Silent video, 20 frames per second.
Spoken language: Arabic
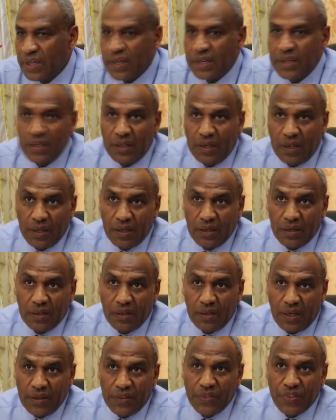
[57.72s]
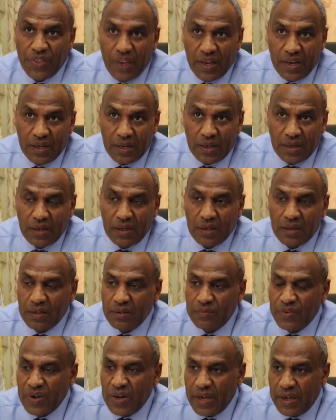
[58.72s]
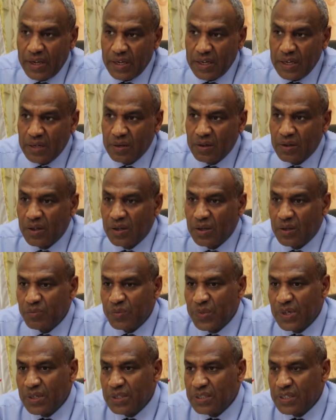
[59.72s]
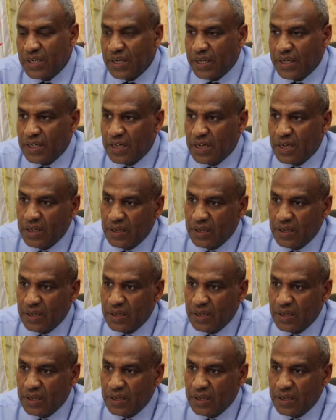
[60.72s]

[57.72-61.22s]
يعني الحث على الفلاحين من اجل يعني